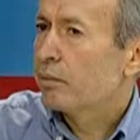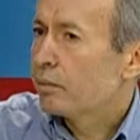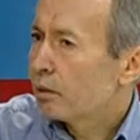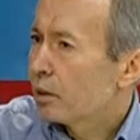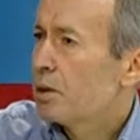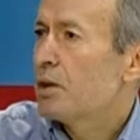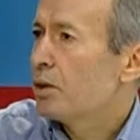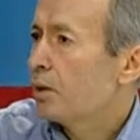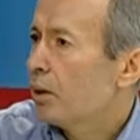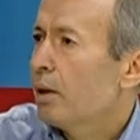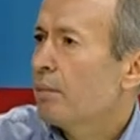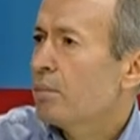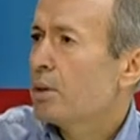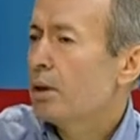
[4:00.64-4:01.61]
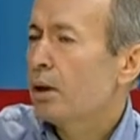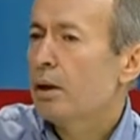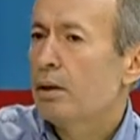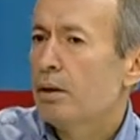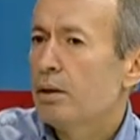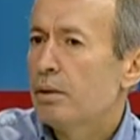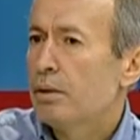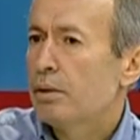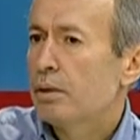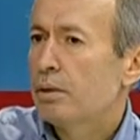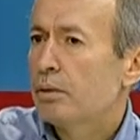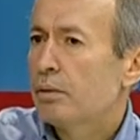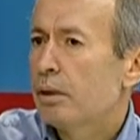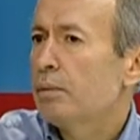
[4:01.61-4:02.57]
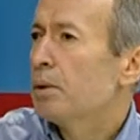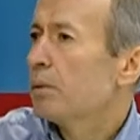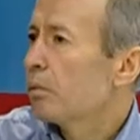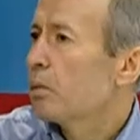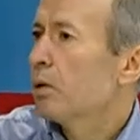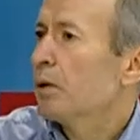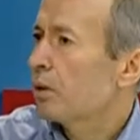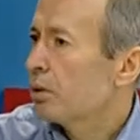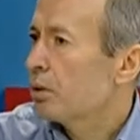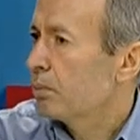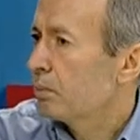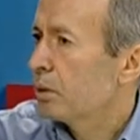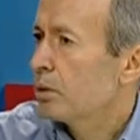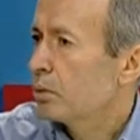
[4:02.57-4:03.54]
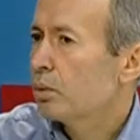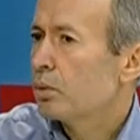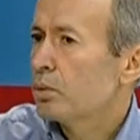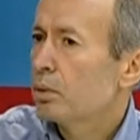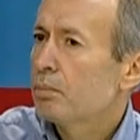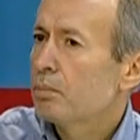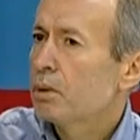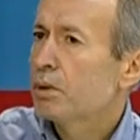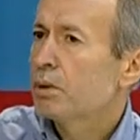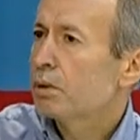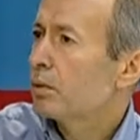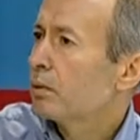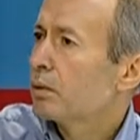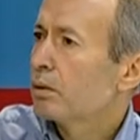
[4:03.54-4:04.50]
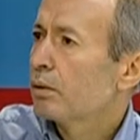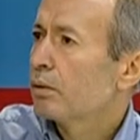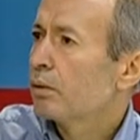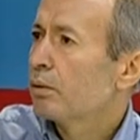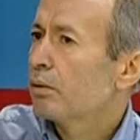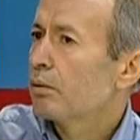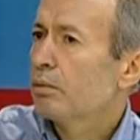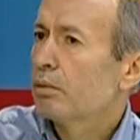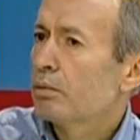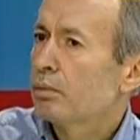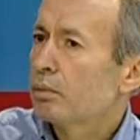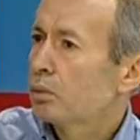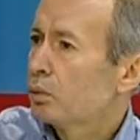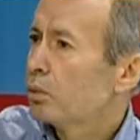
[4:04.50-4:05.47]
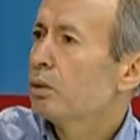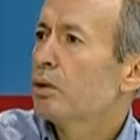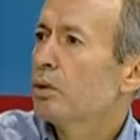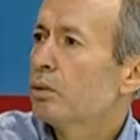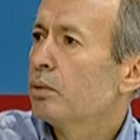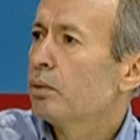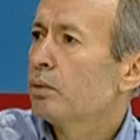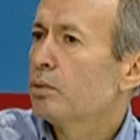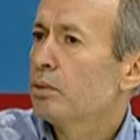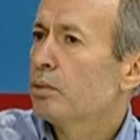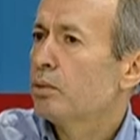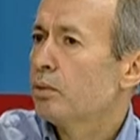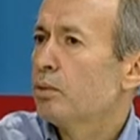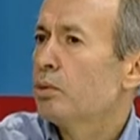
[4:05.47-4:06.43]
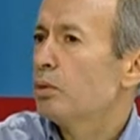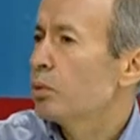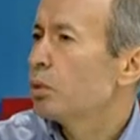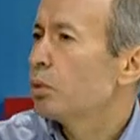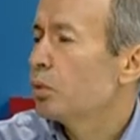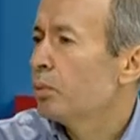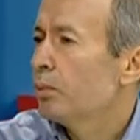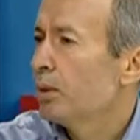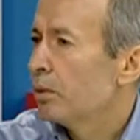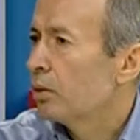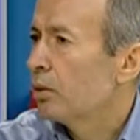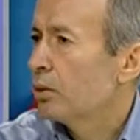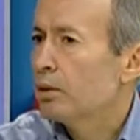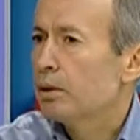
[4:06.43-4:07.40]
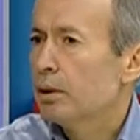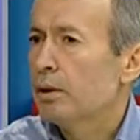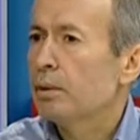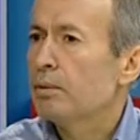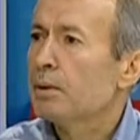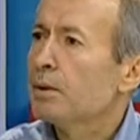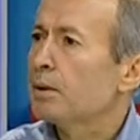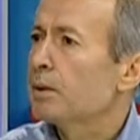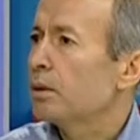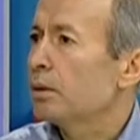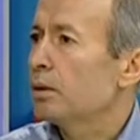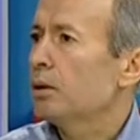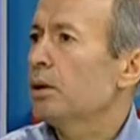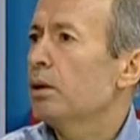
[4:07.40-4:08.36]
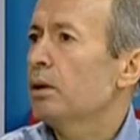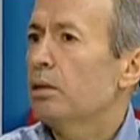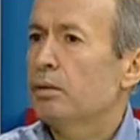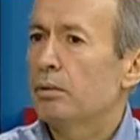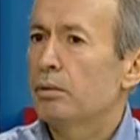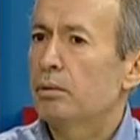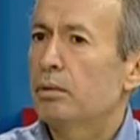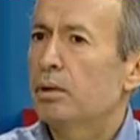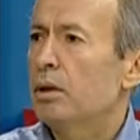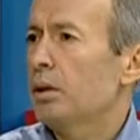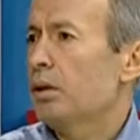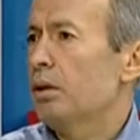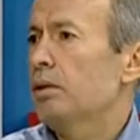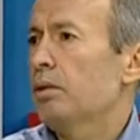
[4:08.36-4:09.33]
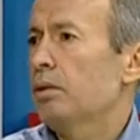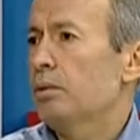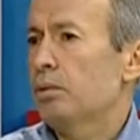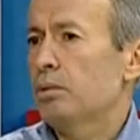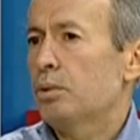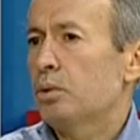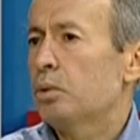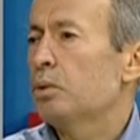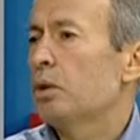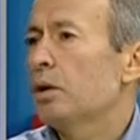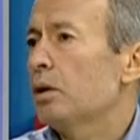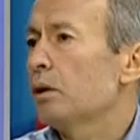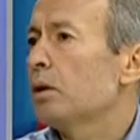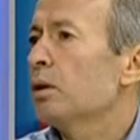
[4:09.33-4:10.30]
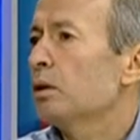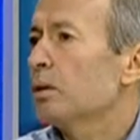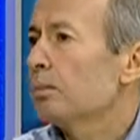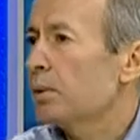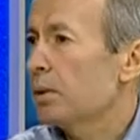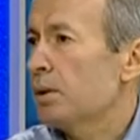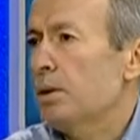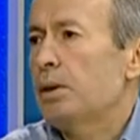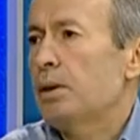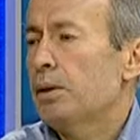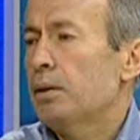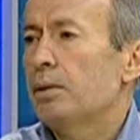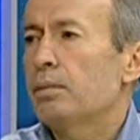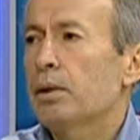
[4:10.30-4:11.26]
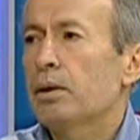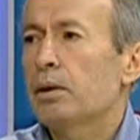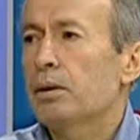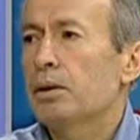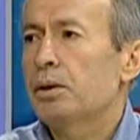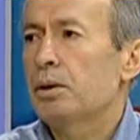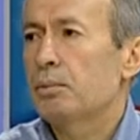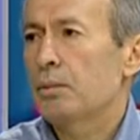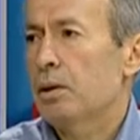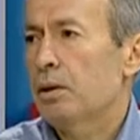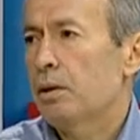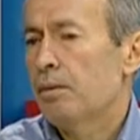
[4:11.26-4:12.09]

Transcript: geliştiren bir şey. Yani evet. işte demek ki bu yaklaşımlar doğruymuş. Ee, şunu e, sürdürmeyi deneyebiliriz. Hatta daha iyi şunlara katabiliriz şeklinde bir yaklaşım da